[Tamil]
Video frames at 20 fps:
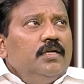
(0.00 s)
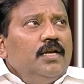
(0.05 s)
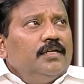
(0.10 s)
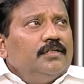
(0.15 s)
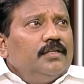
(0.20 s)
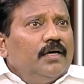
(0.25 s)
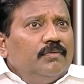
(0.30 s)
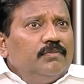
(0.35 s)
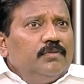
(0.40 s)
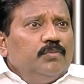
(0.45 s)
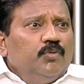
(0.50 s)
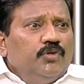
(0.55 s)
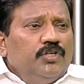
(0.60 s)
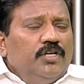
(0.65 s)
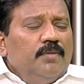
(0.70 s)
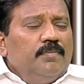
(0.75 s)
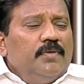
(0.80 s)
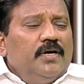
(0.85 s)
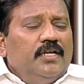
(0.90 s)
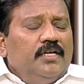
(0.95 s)
இல்ல அவர்
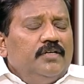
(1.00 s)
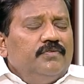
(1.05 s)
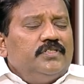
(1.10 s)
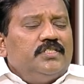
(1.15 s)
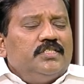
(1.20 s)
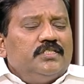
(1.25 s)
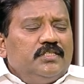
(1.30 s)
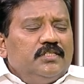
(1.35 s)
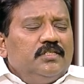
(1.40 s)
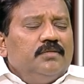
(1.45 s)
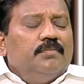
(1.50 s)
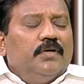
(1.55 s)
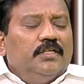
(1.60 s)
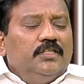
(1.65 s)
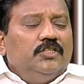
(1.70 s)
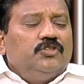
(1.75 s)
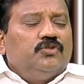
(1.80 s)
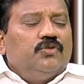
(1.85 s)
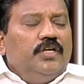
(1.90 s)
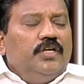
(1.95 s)
முக்கியமான விஷயத்துக்கு பதில்